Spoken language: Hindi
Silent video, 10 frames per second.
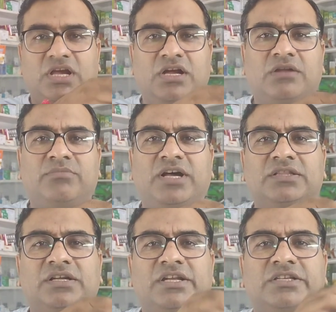अगर
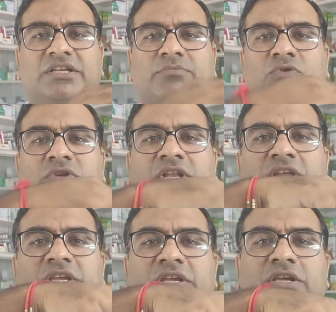बात करें इसके बोतल
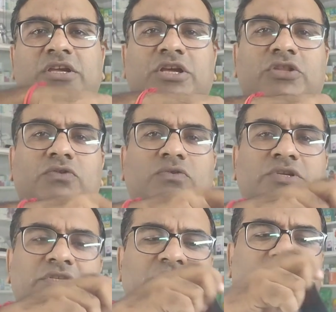की तो इस